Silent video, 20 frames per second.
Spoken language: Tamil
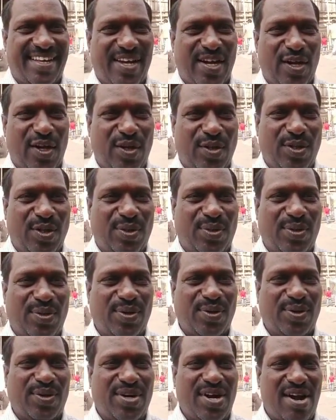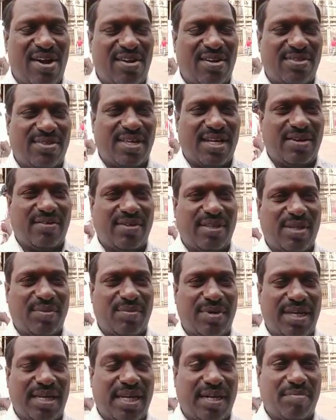எழுநூற்றி தொண்ணூறு நானூற்றி அறுபத்தி
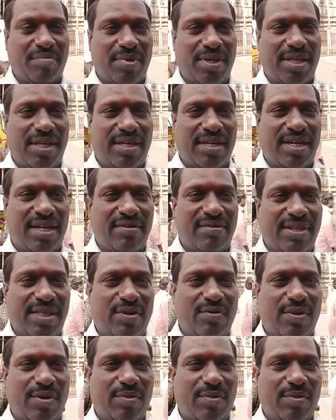மூணு எண்பது எழுபத்தி